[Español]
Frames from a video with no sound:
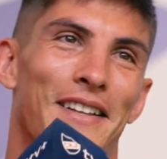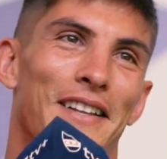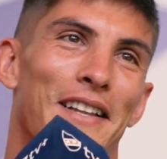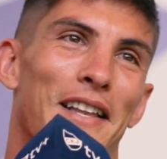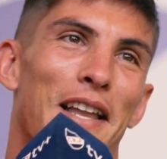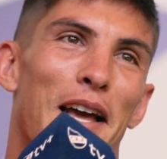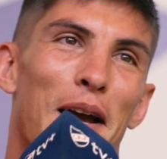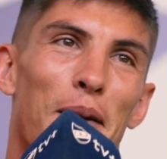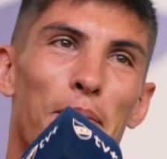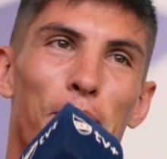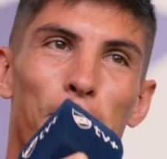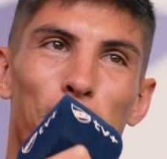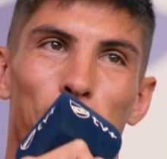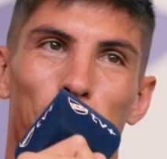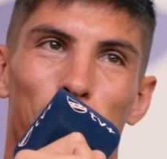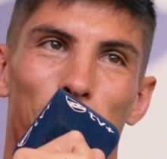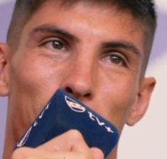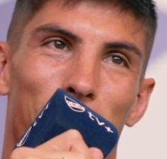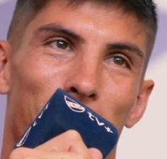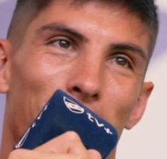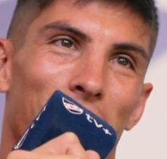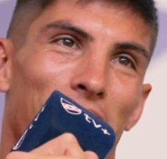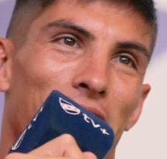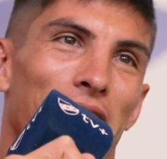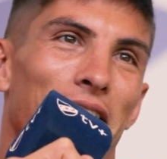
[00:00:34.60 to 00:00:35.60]
La
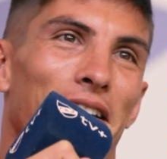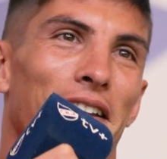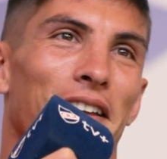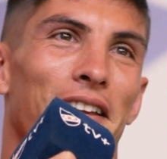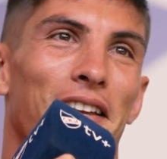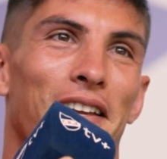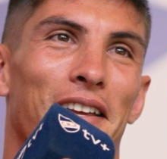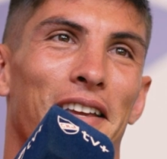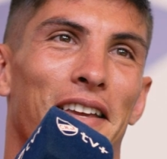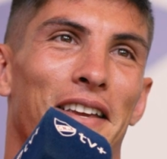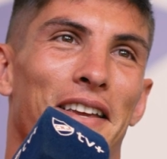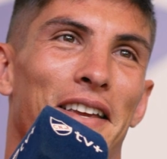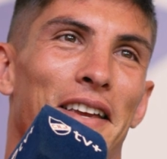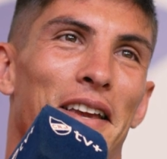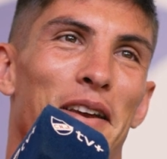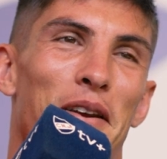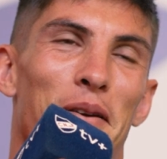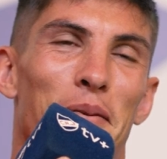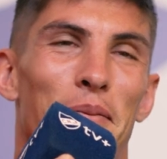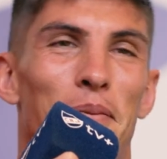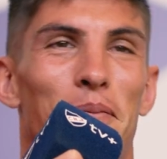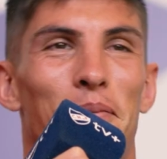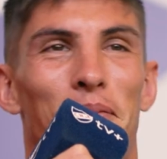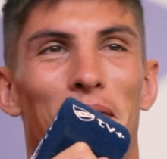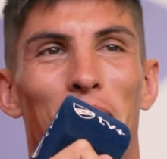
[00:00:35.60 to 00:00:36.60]

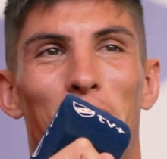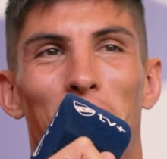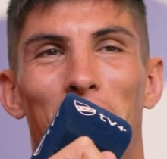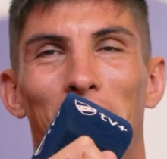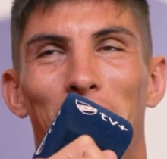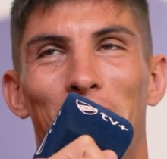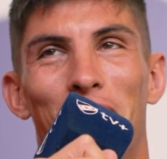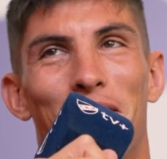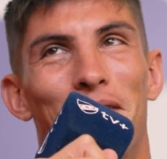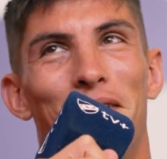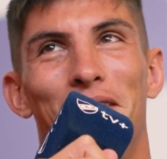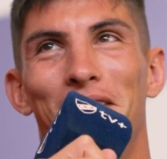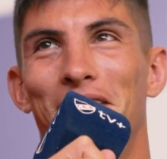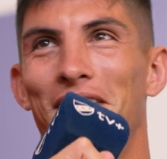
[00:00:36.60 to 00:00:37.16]
que me parió.